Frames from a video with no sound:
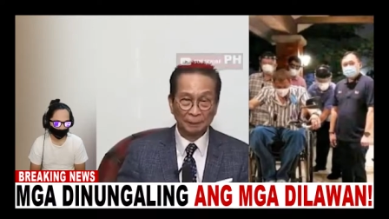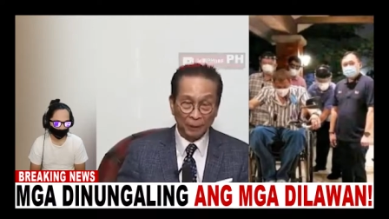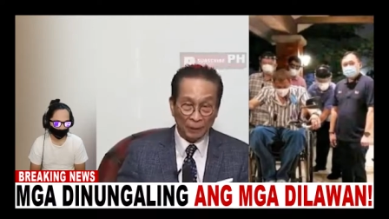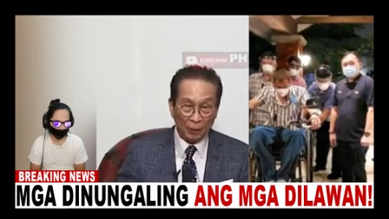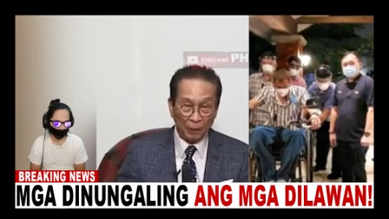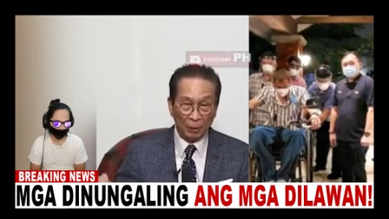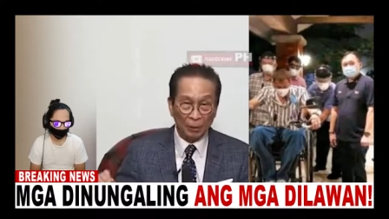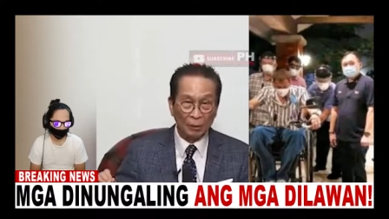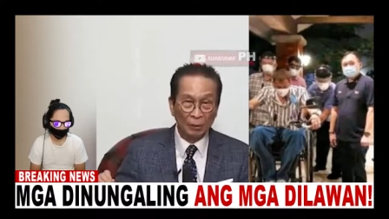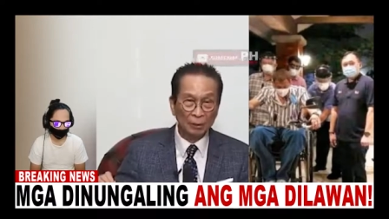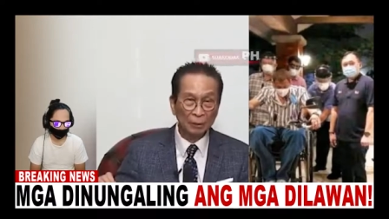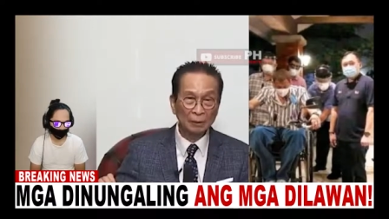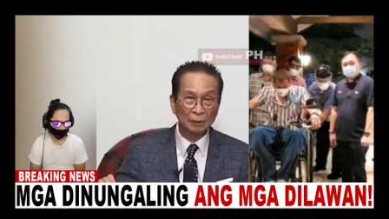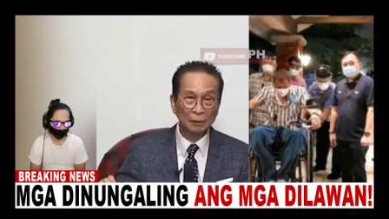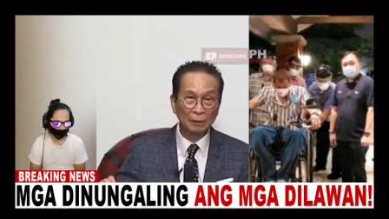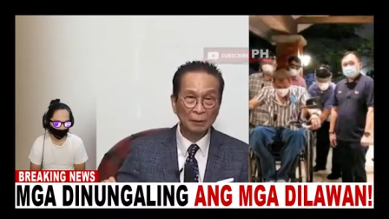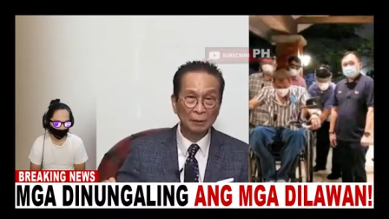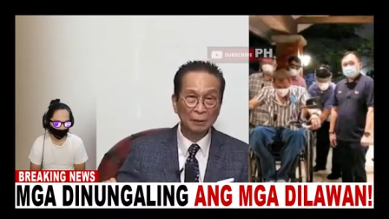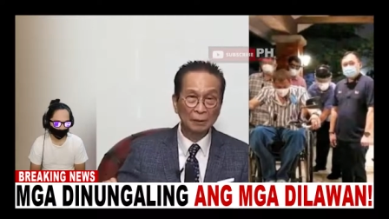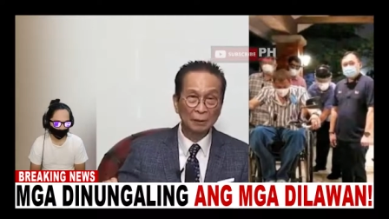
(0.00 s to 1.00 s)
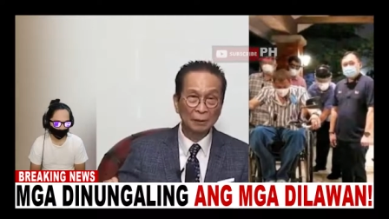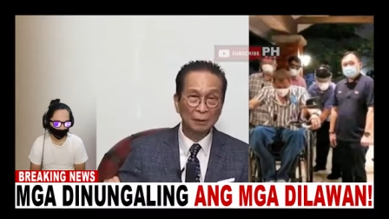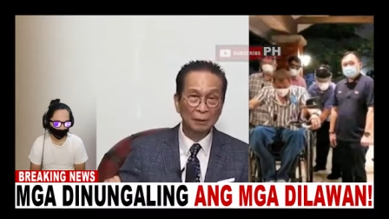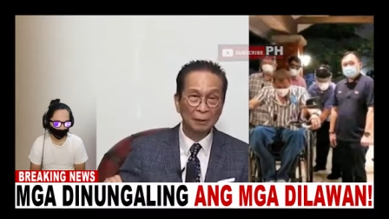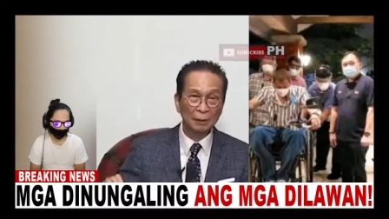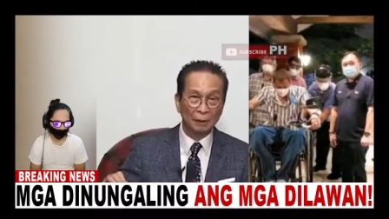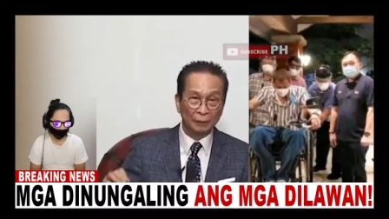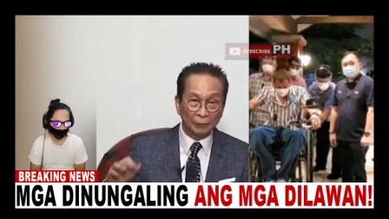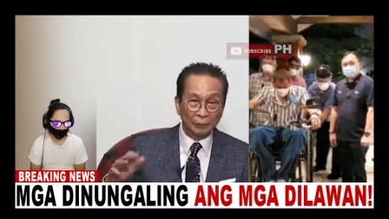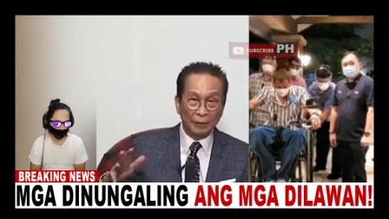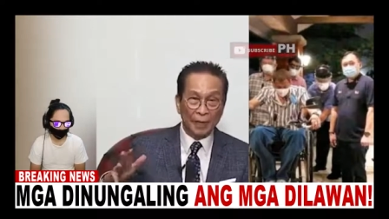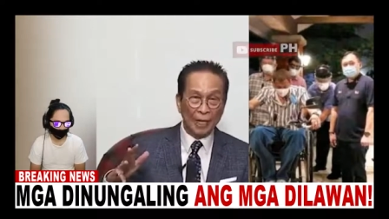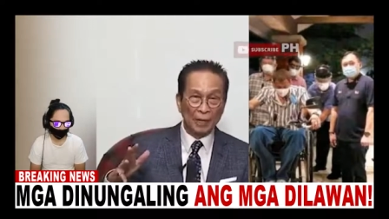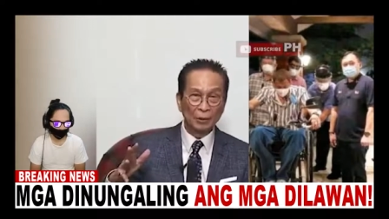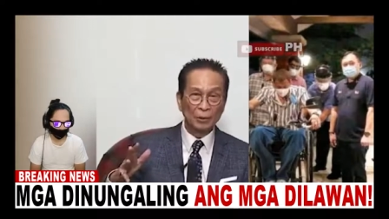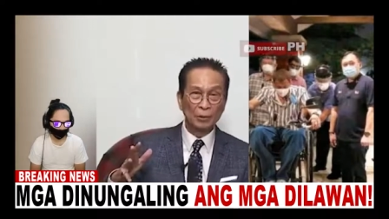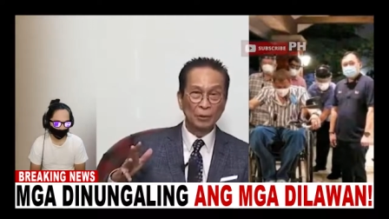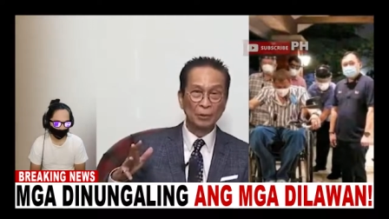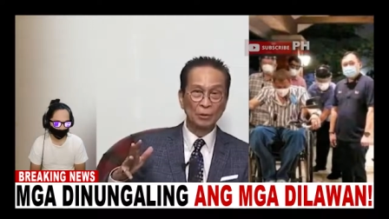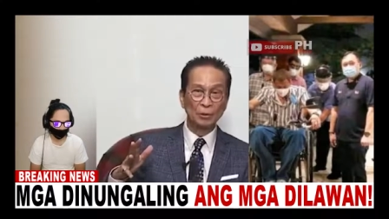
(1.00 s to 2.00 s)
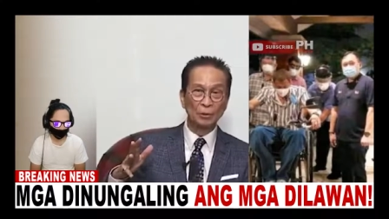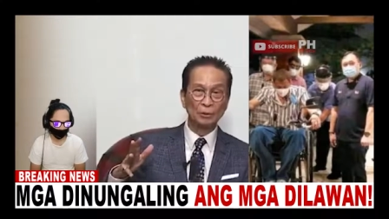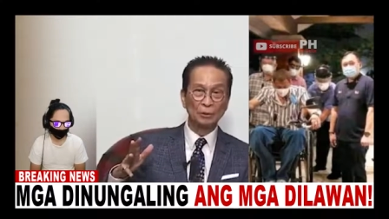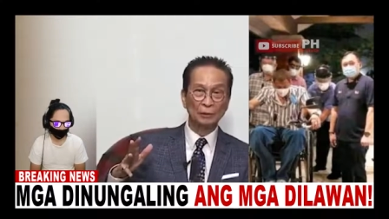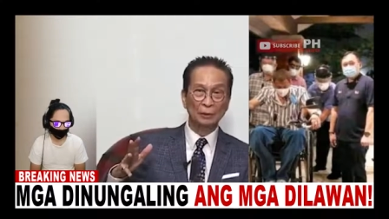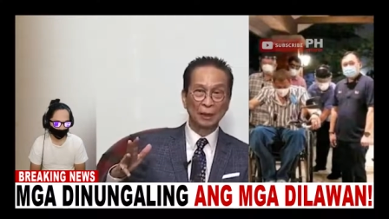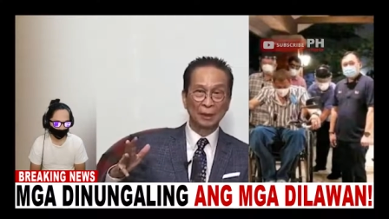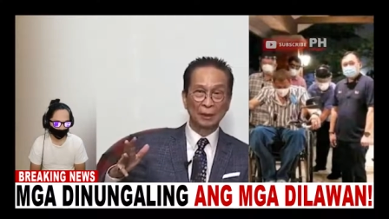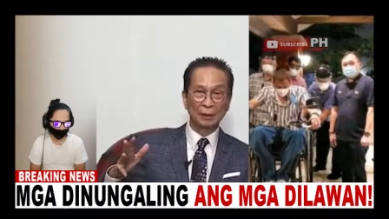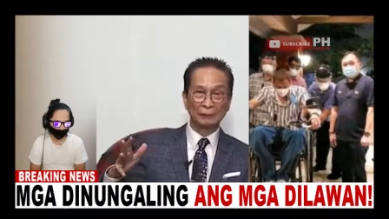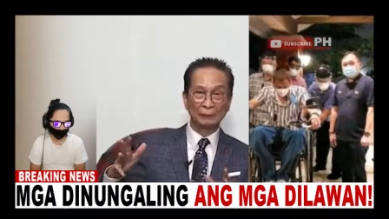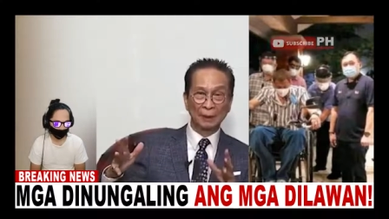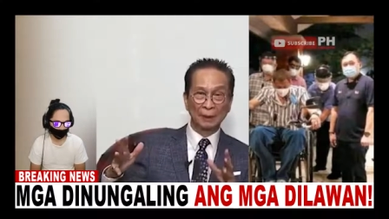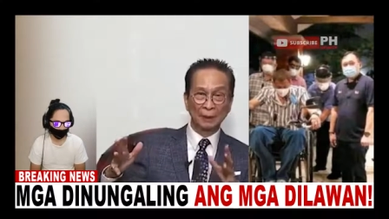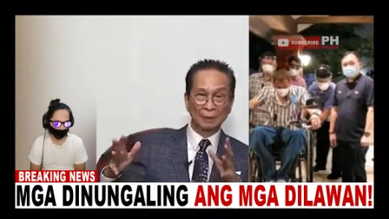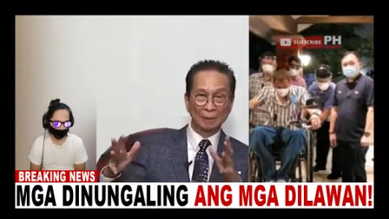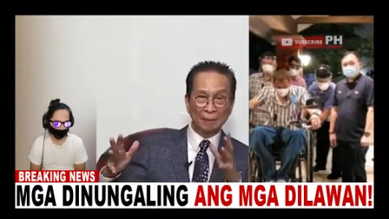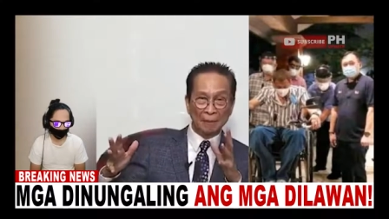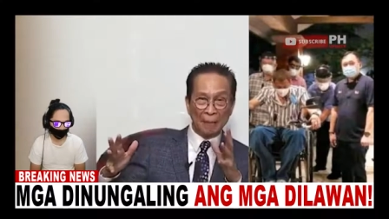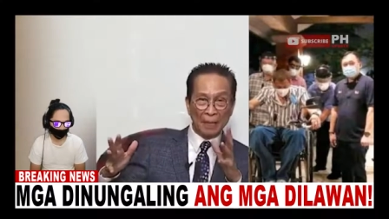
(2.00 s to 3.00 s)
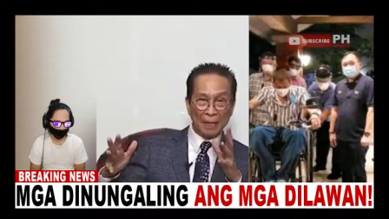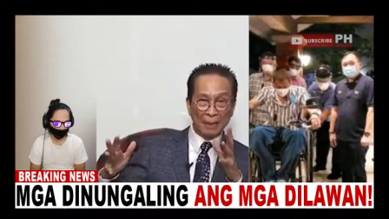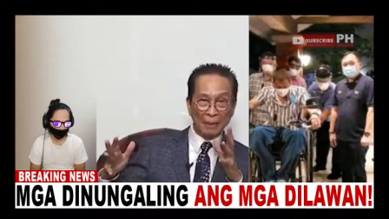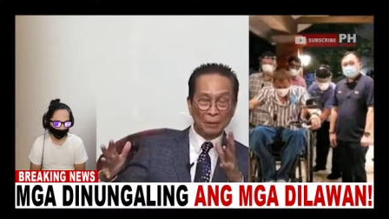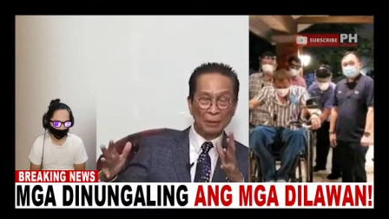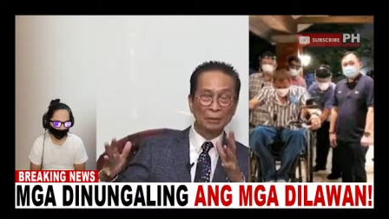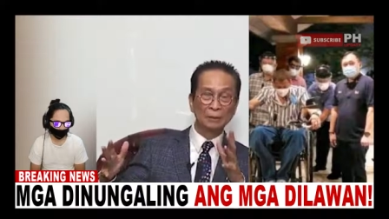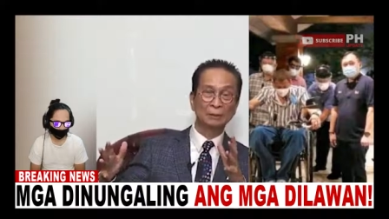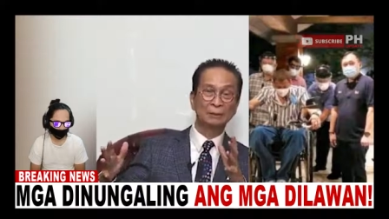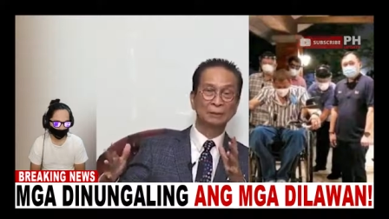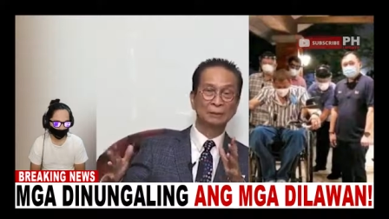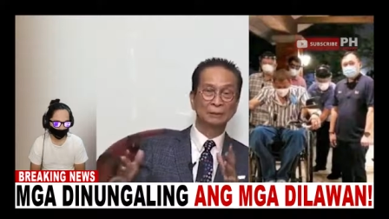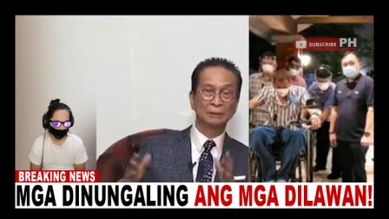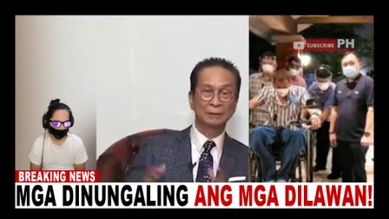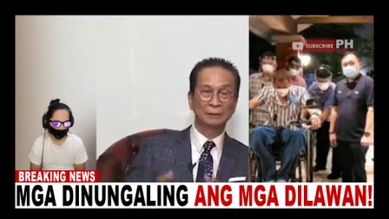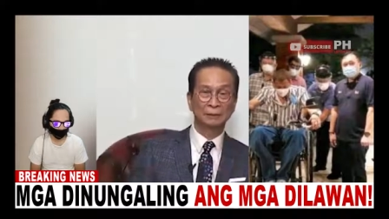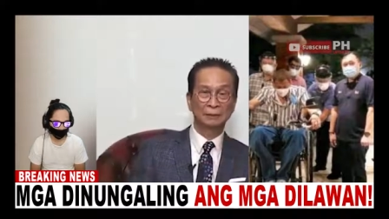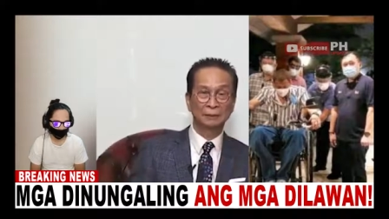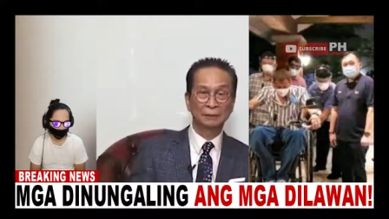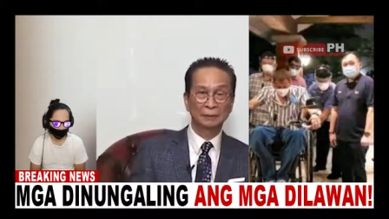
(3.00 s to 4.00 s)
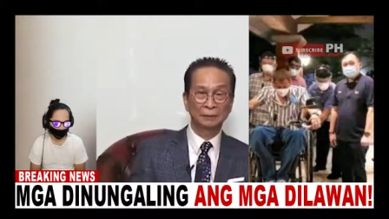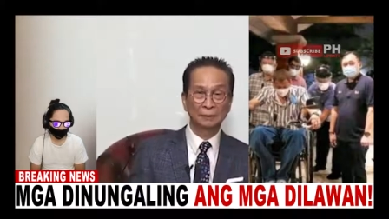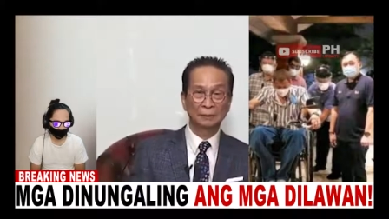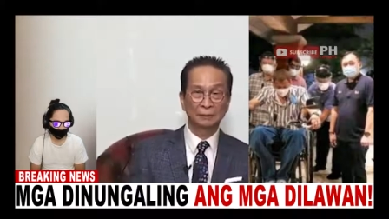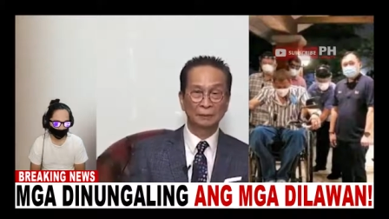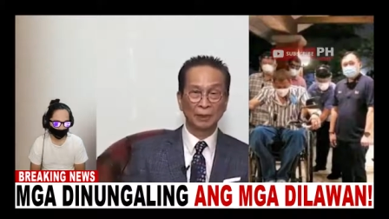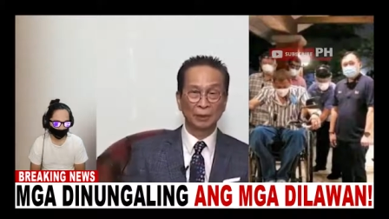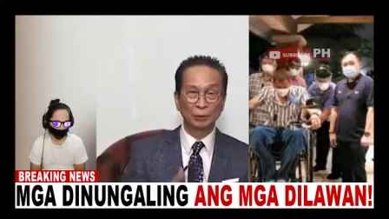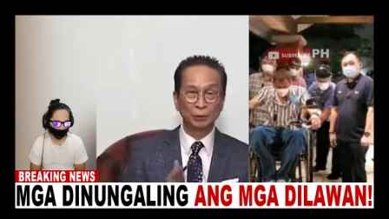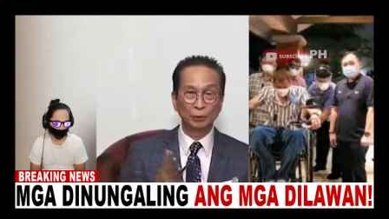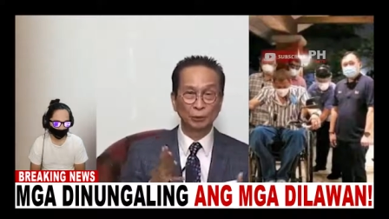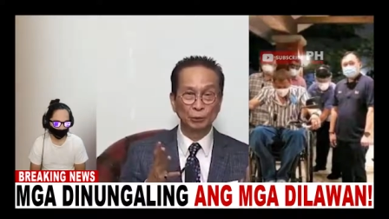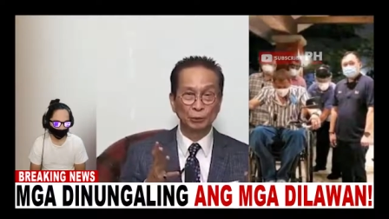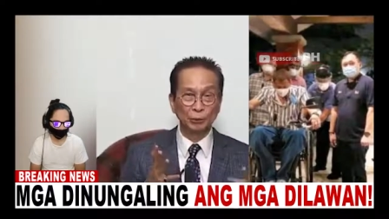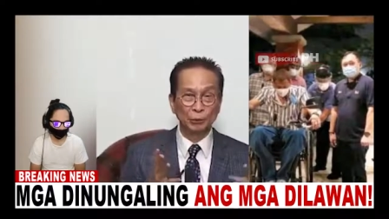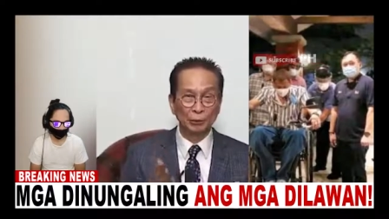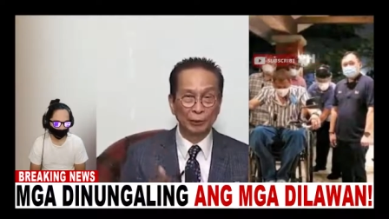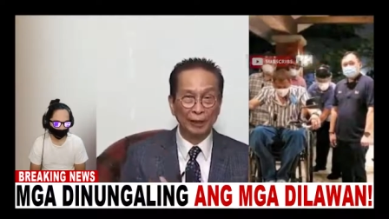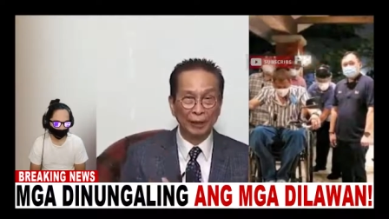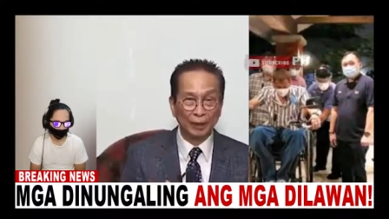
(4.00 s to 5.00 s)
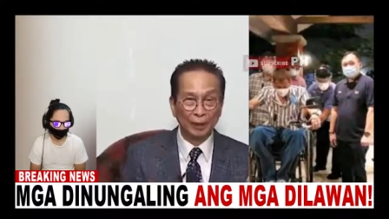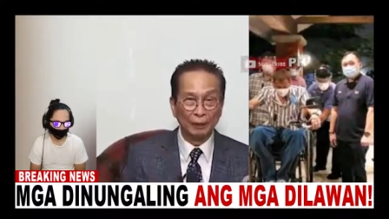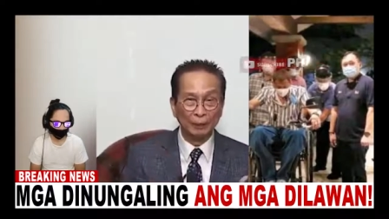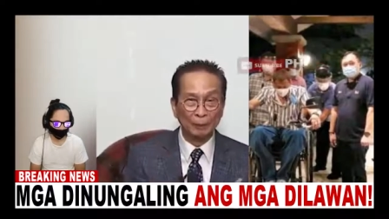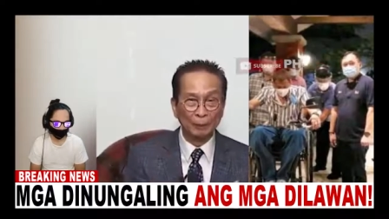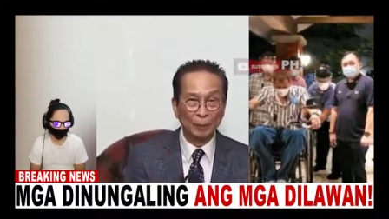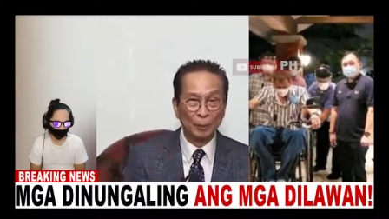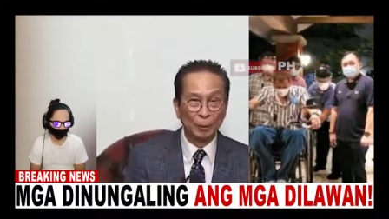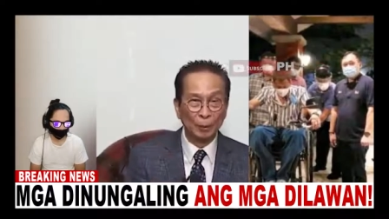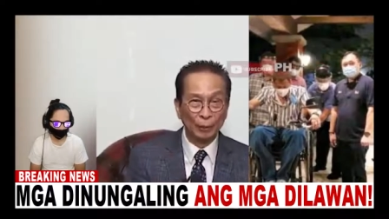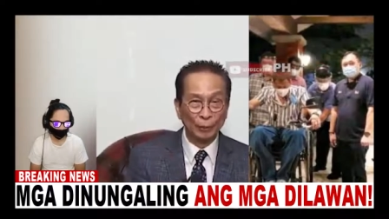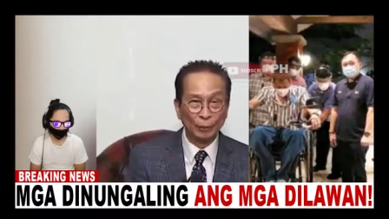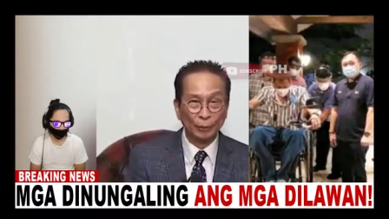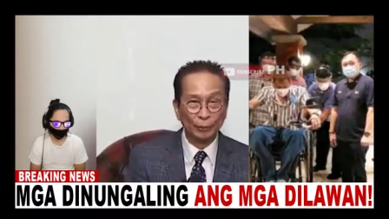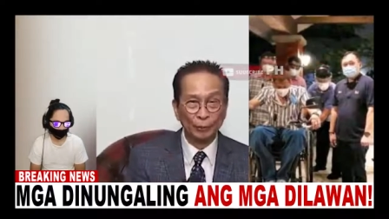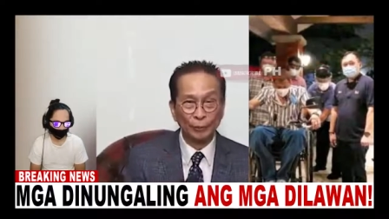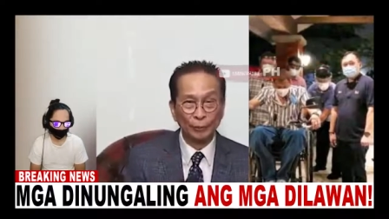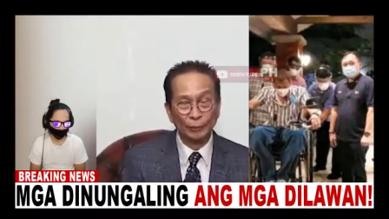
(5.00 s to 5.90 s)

Pero naroroon ang mga bagong nandun yung airport,